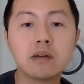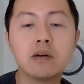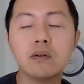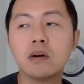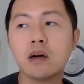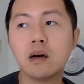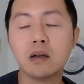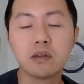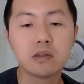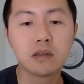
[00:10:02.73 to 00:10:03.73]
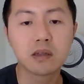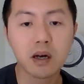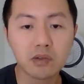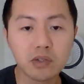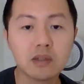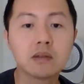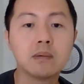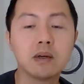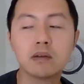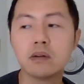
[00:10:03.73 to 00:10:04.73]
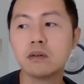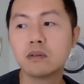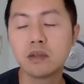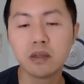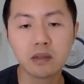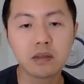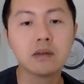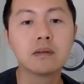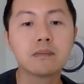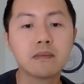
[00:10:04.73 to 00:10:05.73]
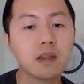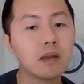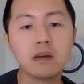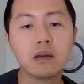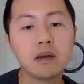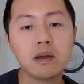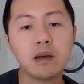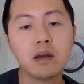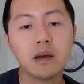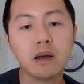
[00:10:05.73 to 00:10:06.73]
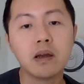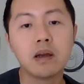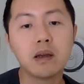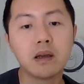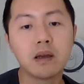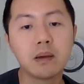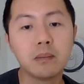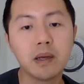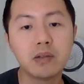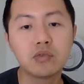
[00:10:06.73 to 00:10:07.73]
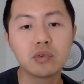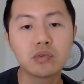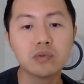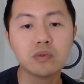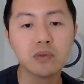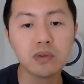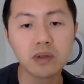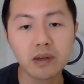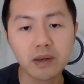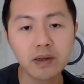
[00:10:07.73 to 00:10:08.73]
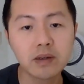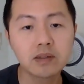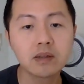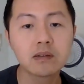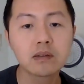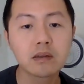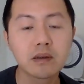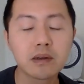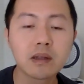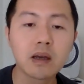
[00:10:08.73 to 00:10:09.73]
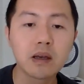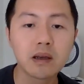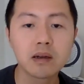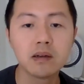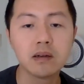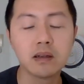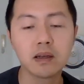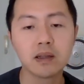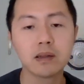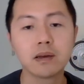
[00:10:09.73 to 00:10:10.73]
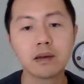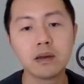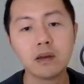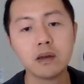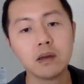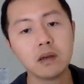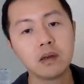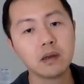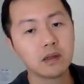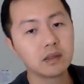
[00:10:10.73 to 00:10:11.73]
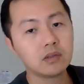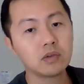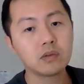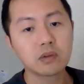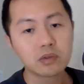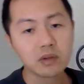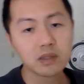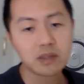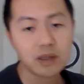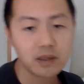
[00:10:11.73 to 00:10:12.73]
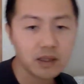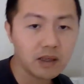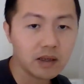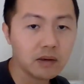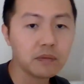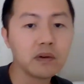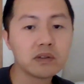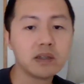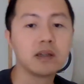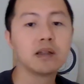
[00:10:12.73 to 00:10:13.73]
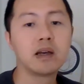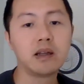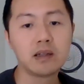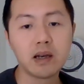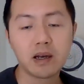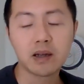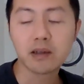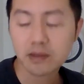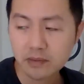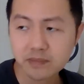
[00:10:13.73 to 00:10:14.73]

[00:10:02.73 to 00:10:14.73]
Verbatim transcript: 友啊，这些讨薪的朋友也是，唉，没人做主啊，真的太可怜了。在中国做个生意风险太大了。